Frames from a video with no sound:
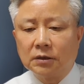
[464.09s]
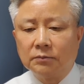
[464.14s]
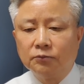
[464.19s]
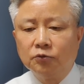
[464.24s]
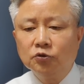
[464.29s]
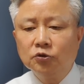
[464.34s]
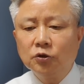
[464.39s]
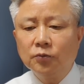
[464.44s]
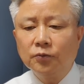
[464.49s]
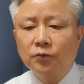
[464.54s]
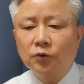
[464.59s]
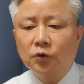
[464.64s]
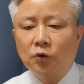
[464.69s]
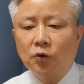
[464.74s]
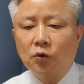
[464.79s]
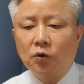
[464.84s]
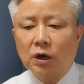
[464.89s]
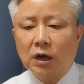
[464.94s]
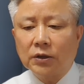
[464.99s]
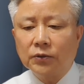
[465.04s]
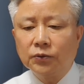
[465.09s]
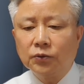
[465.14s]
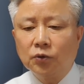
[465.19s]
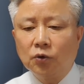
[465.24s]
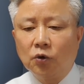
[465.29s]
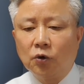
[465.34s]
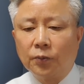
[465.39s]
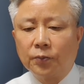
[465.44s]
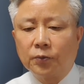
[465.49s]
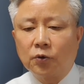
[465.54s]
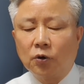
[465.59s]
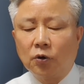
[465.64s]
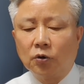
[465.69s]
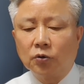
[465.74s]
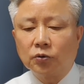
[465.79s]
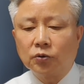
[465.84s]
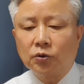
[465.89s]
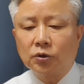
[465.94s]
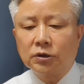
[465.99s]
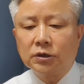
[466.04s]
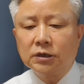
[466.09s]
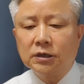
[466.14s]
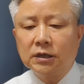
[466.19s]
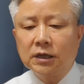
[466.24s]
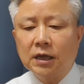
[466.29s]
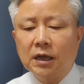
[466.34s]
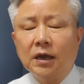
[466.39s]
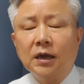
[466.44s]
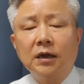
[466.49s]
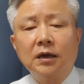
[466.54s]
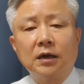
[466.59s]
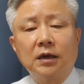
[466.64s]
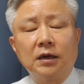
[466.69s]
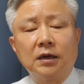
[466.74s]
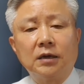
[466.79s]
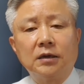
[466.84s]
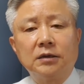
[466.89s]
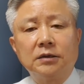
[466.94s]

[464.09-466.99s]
무덤도 간도 없고 또 거기에